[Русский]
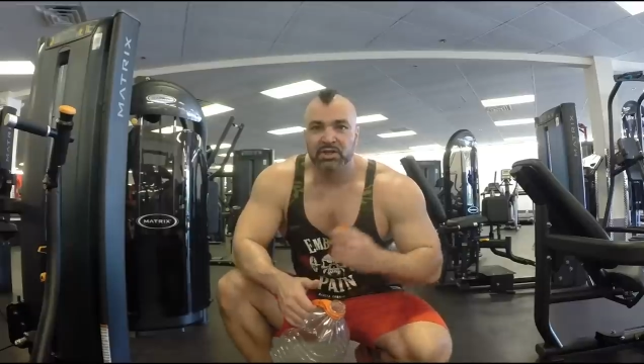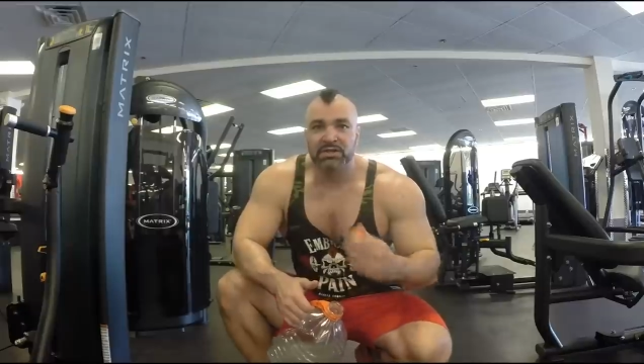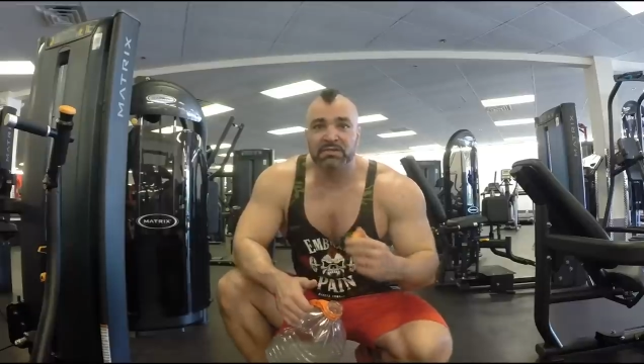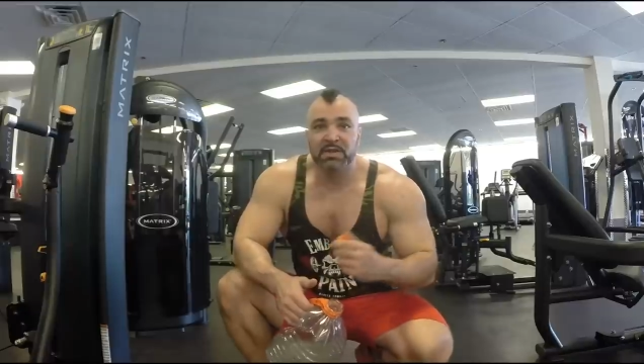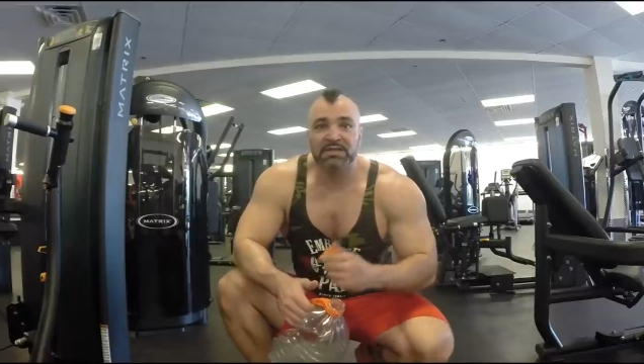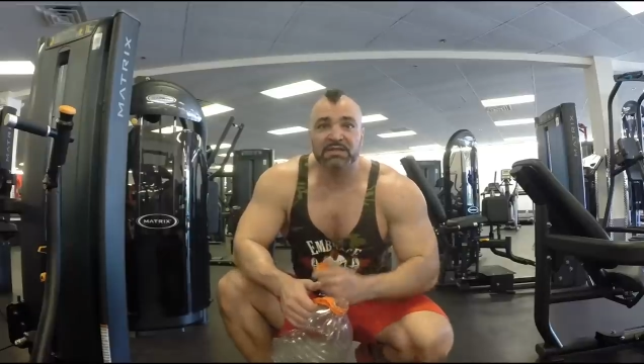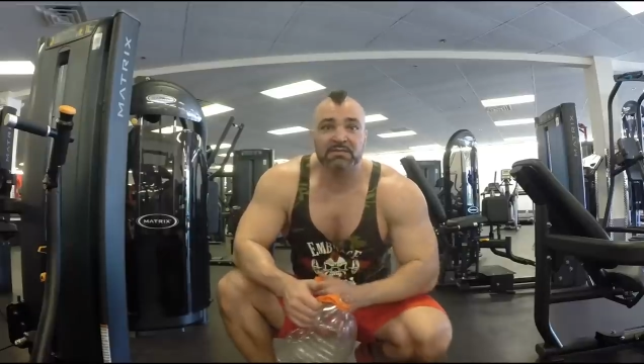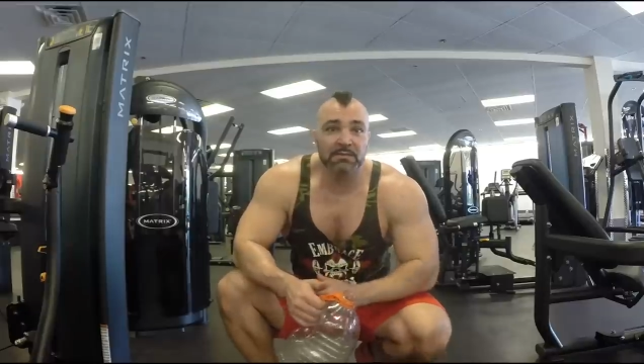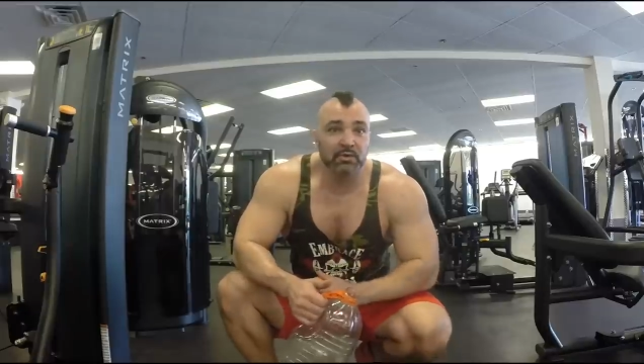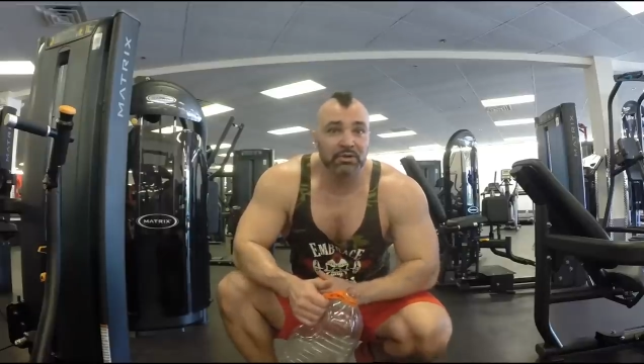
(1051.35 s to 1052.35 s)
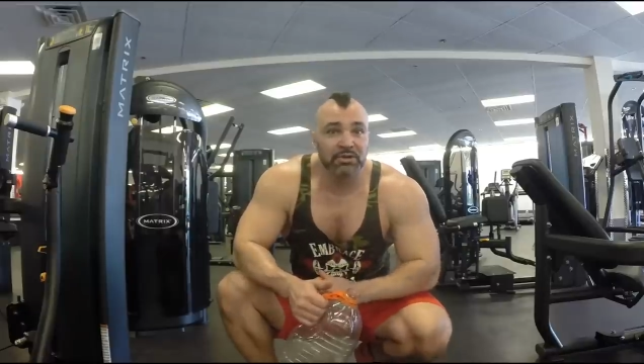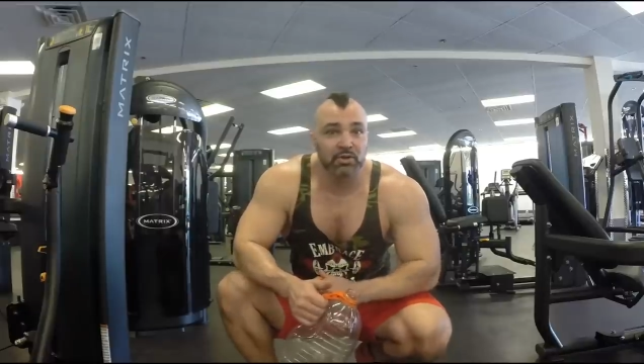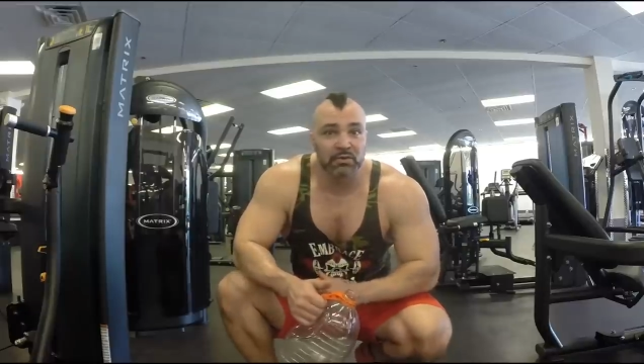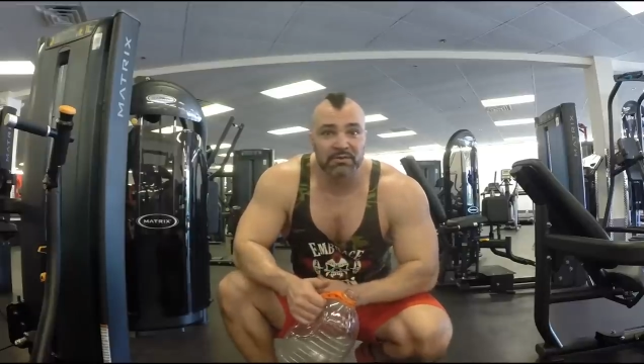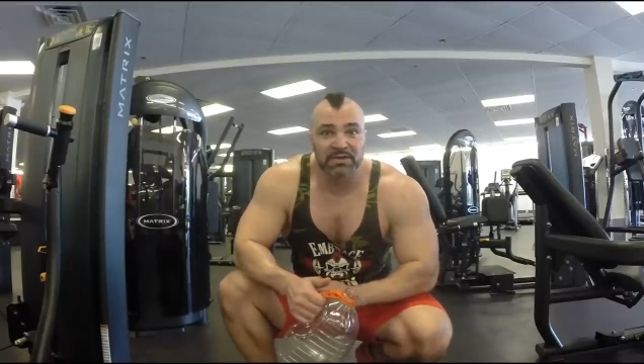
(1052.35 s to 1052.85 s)
Через месяц вы
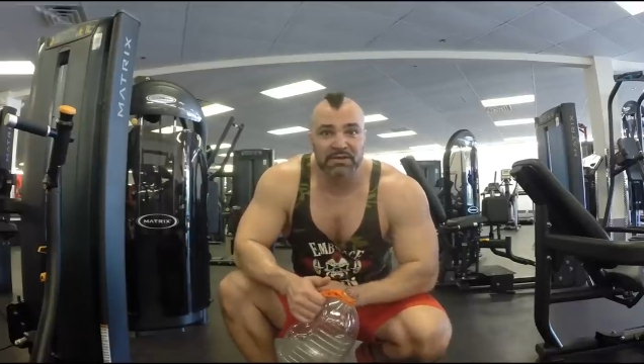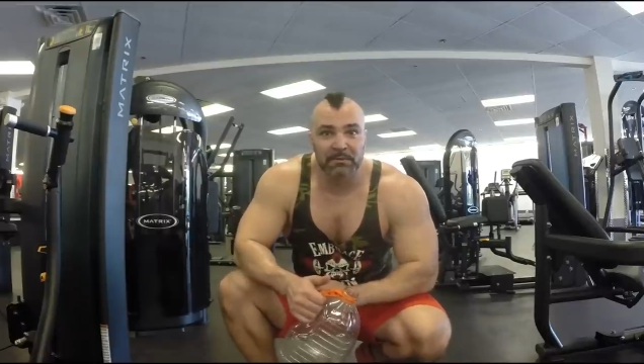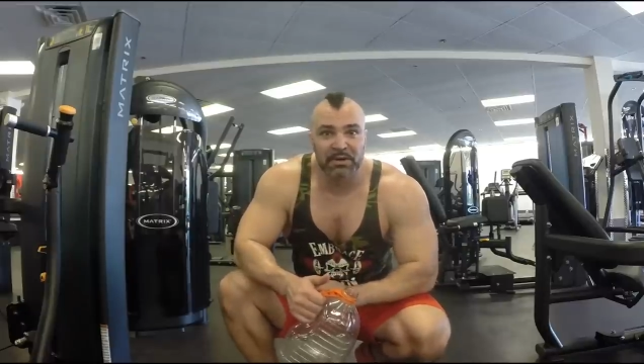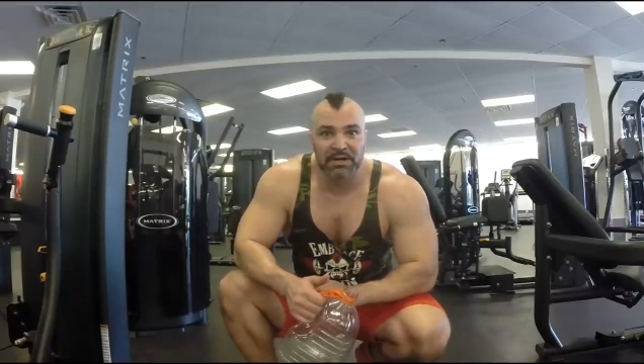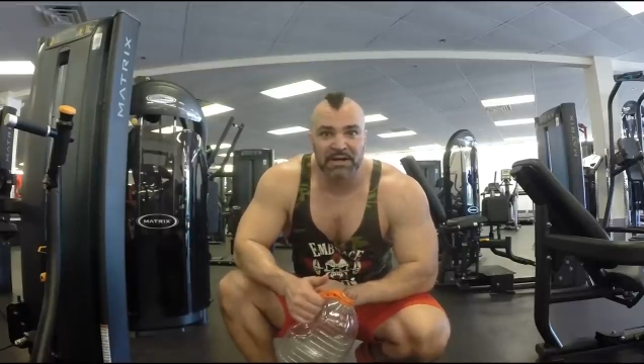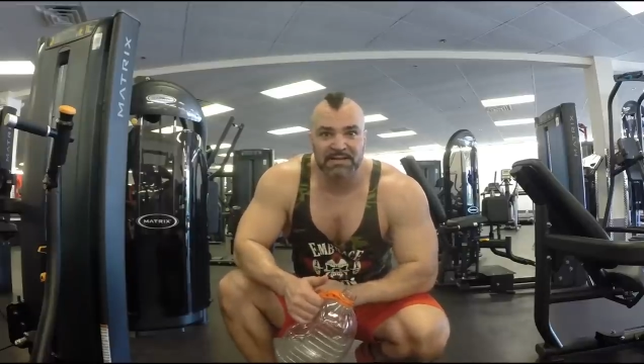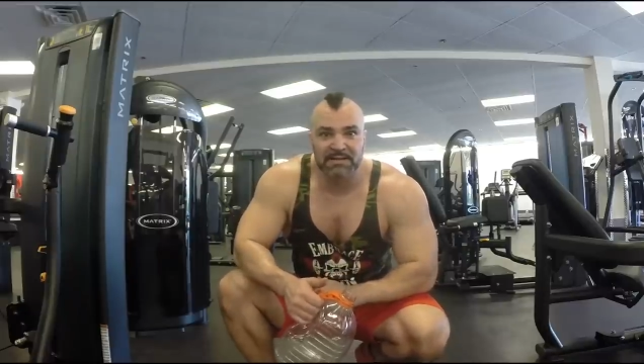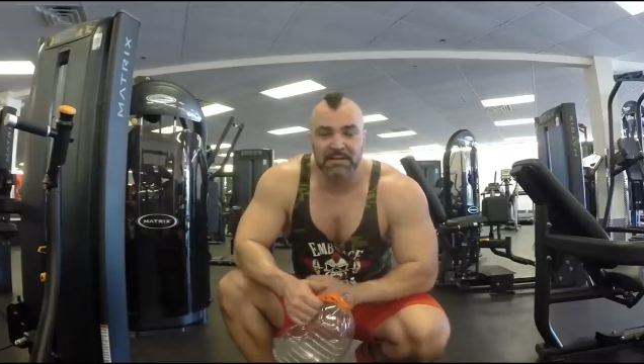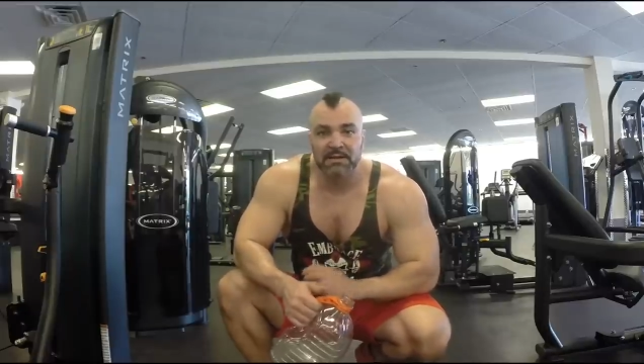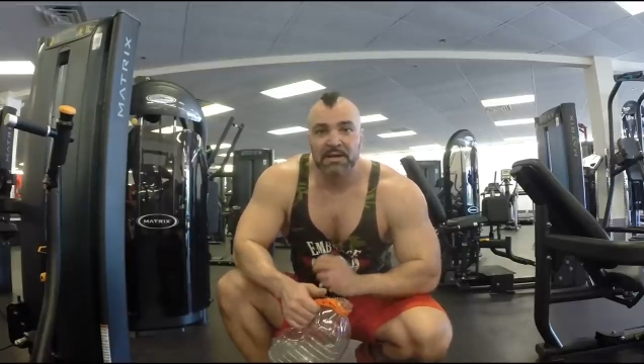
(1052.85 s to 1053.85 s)
будете чувствовать себя прекрасно.